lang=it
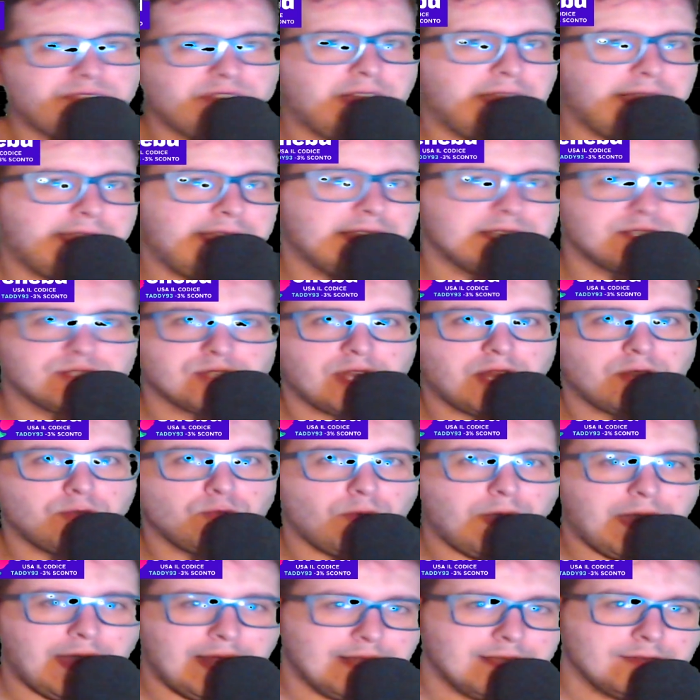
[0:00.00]
un cazzo che
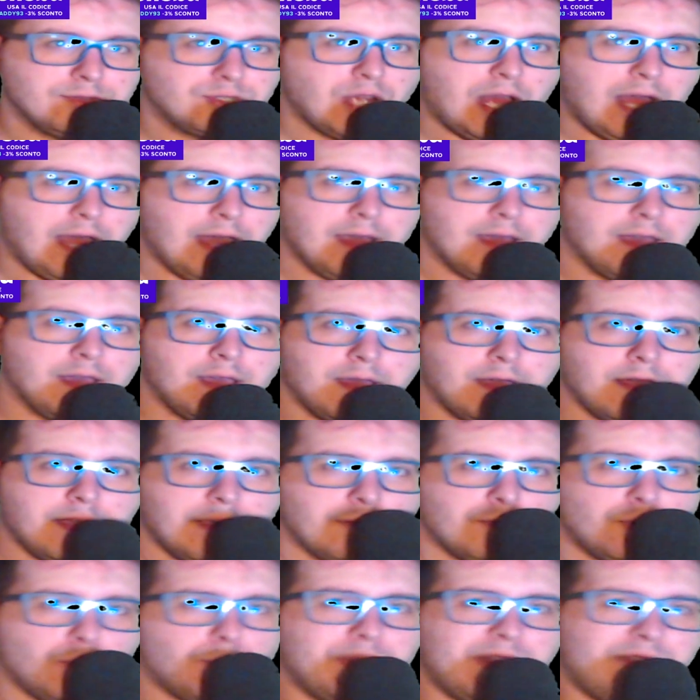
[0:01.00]
annuale, cioè...
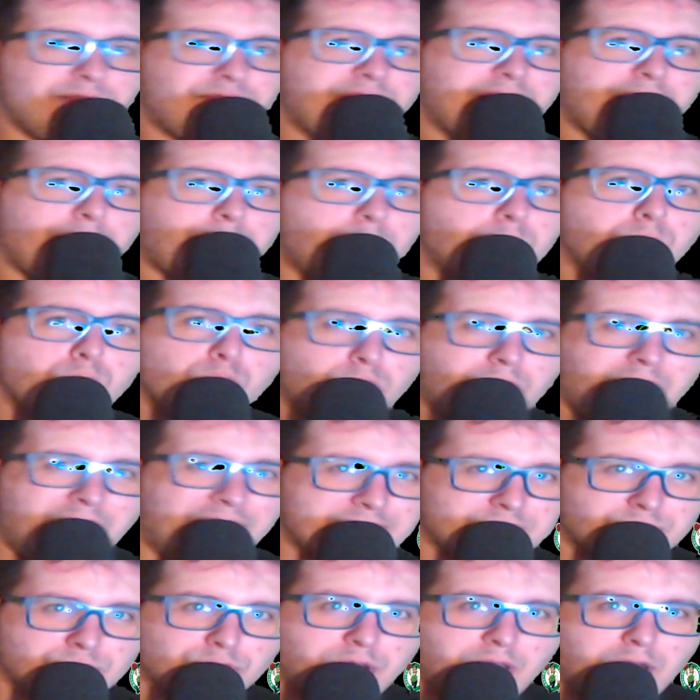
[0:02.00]
Non me ne frega proprio un
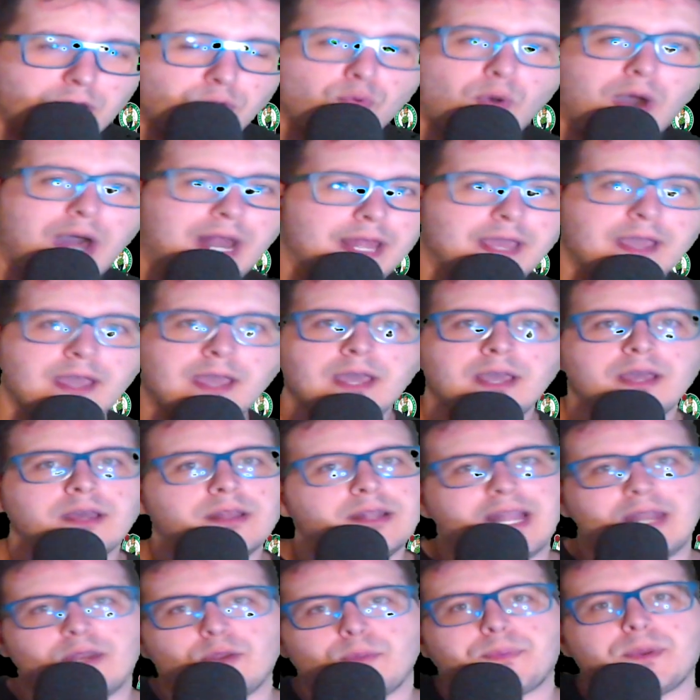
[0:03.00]
cazzo che annuale.
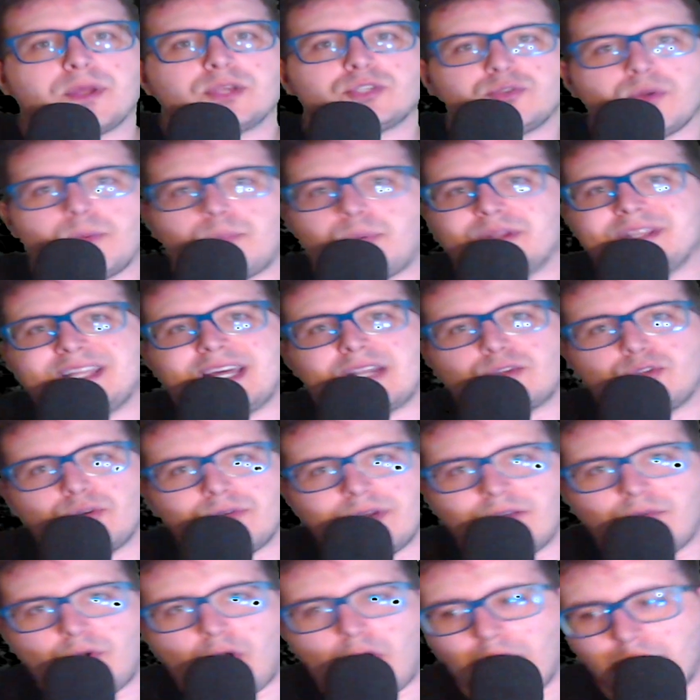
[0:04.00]
L'anno prossimo può andare dove
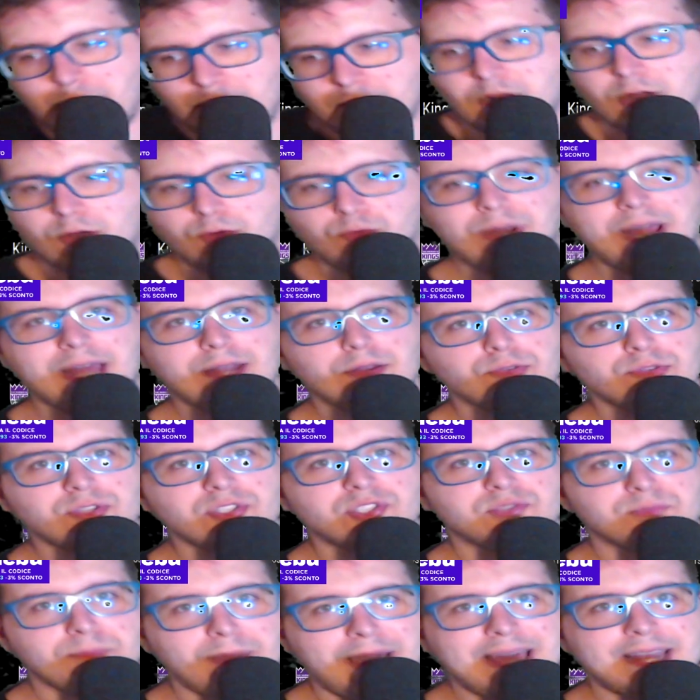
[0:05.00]
vuole. Però un anno di
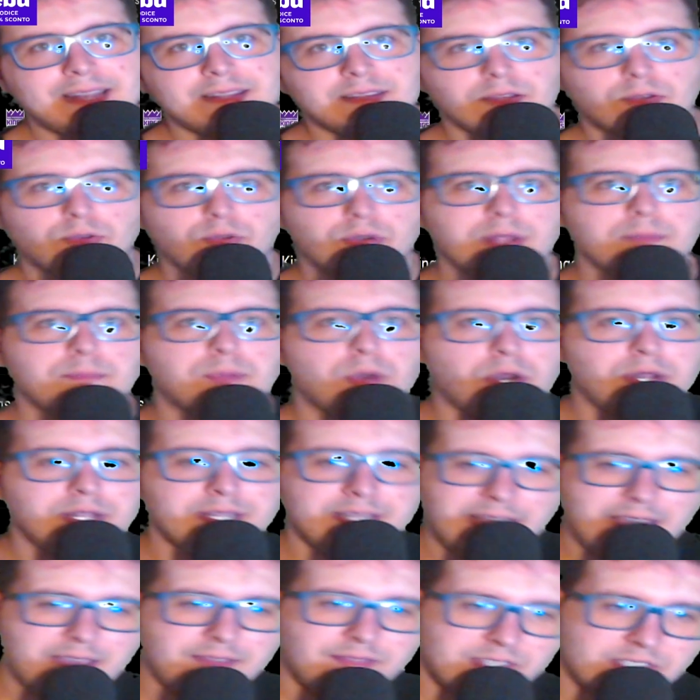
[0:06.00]
smart con LeBron e
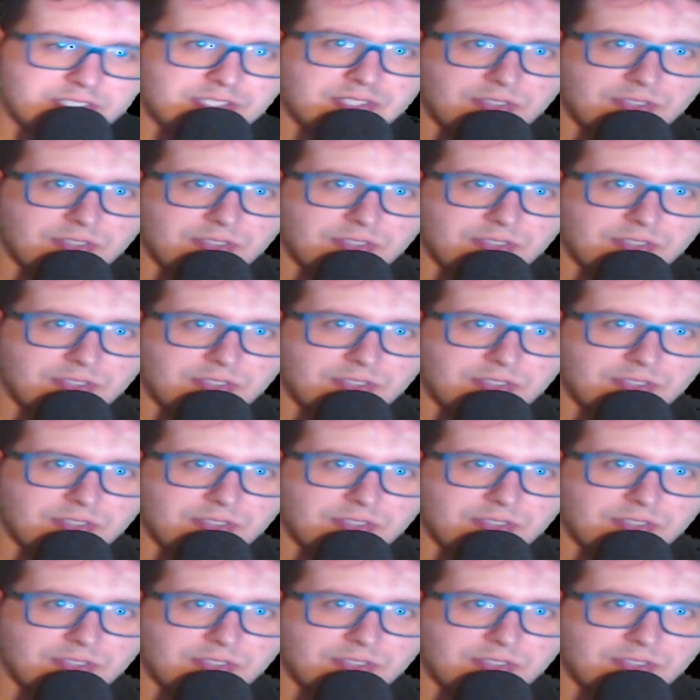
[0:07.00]
Davis